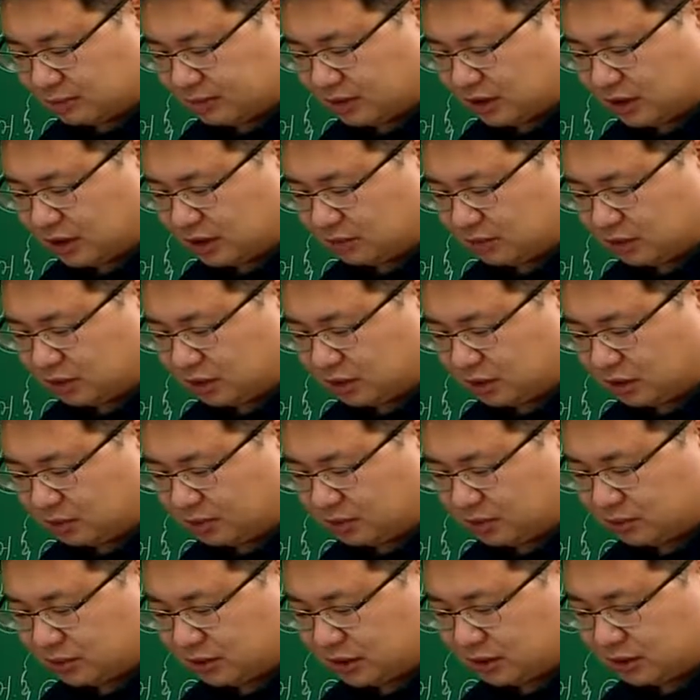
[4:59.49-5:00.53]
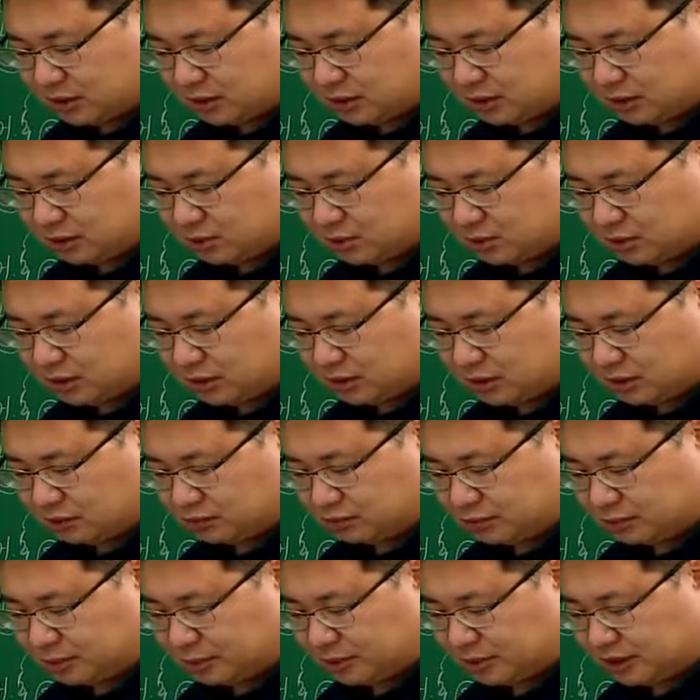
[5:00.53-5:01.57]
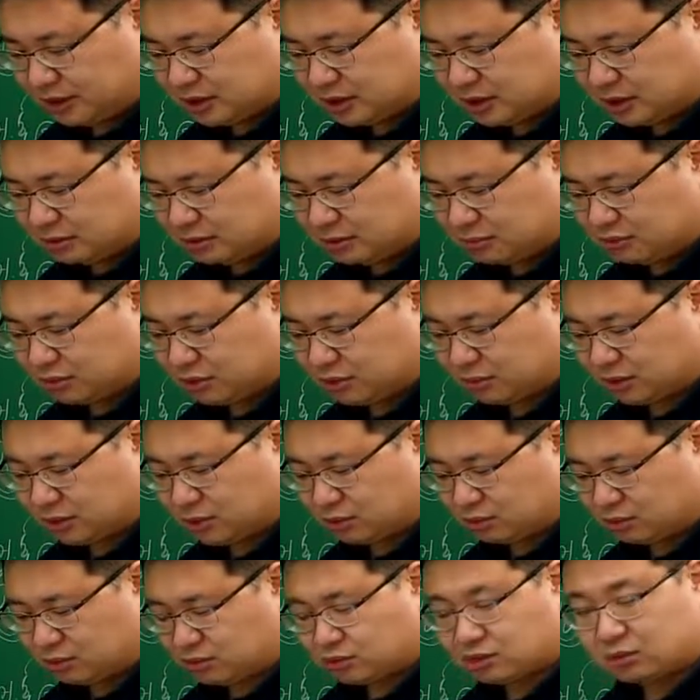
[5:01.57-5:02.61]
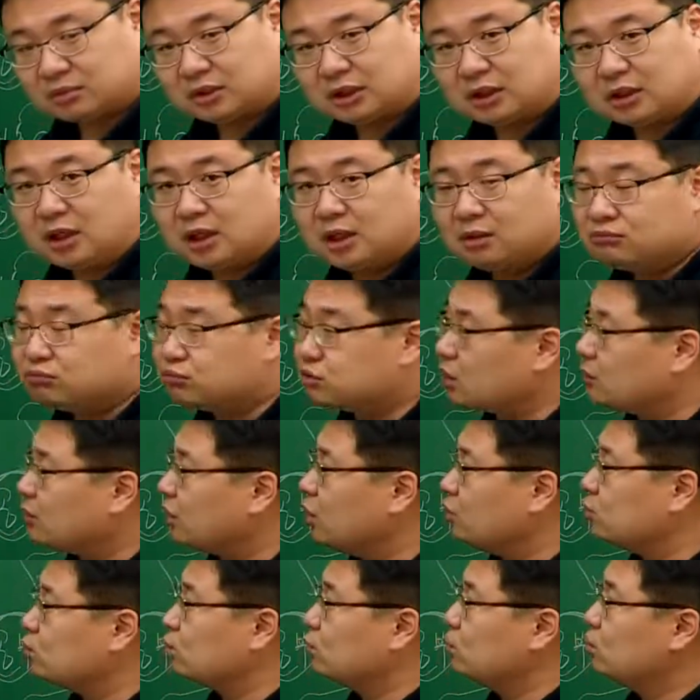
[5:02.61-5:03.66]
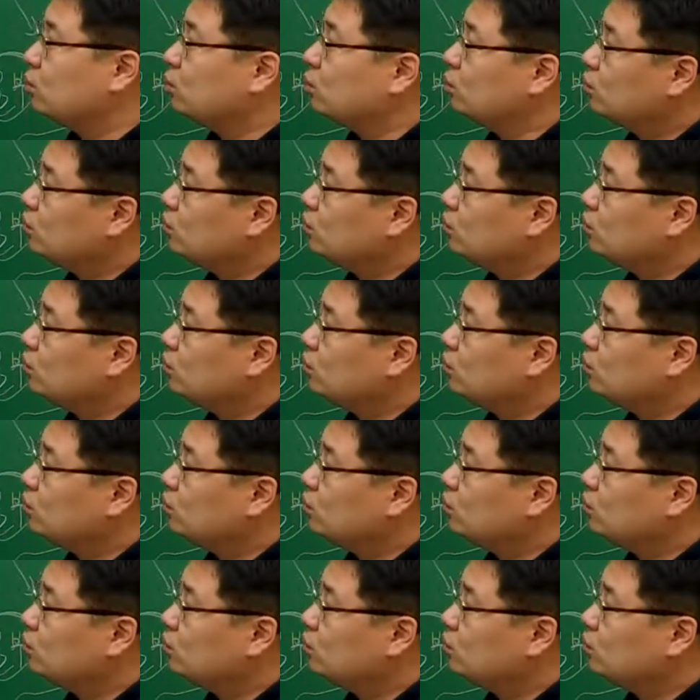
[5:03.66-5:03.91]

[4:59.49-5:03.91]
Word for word: 폐기물 처리 비용 상당의 손해에 관한 불법행위 책임을 부담한다고 볼 수는 없다? 부담해야죠.